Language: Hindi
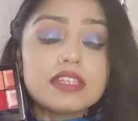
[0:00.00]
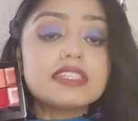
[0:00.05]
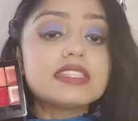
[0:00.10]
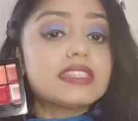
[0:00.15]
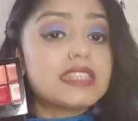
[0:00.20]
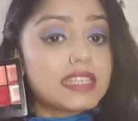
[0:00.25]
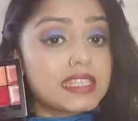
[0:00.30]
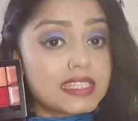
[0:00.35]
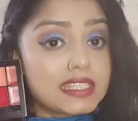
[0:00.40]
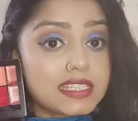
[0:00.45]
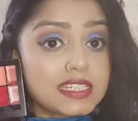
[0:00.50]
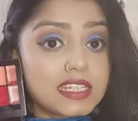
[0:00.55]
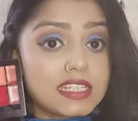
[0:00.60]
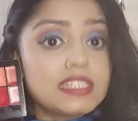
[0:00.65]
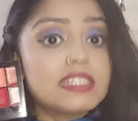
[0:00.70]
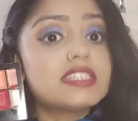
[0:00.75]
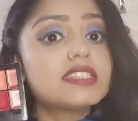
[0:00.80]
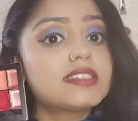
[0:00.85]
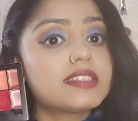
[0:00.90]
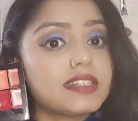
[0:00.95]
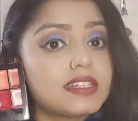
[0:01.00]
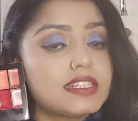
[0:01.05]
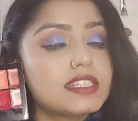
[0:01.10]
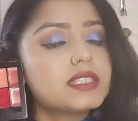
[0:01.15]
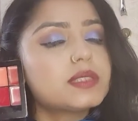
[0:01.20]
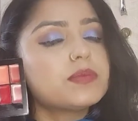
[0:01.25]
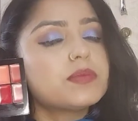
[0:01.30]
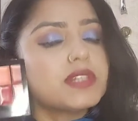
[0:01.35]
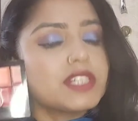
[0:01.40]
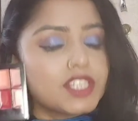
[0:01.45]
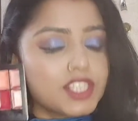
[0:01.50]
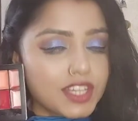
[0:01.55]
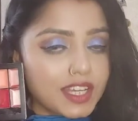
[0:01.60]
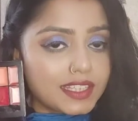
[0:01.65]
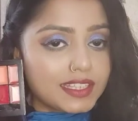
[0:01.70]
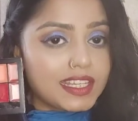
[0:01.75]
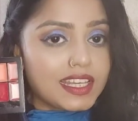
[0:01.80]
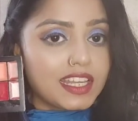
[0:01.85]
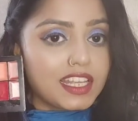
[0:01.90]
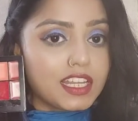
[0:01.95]
सिक्सटीन शेड्स मिल
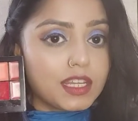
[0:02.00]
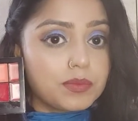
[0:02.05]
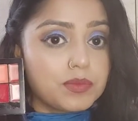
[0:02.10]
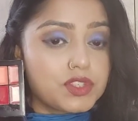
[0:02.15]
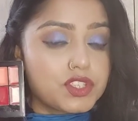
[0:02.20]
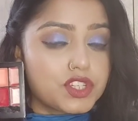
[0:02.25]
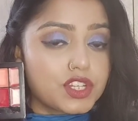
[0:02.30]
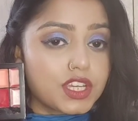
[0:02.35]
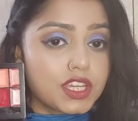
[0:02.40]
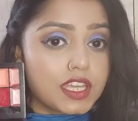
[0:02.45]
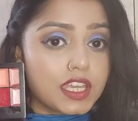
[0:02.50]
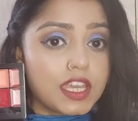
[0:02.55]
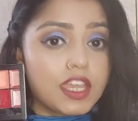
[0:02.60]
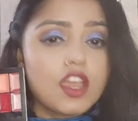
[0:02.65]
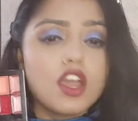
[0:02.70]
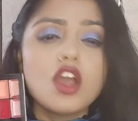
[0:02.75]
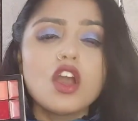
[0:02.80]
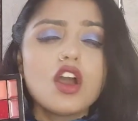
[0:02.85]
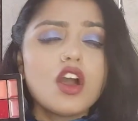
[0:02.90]
जाते हैं लिपस्टिक के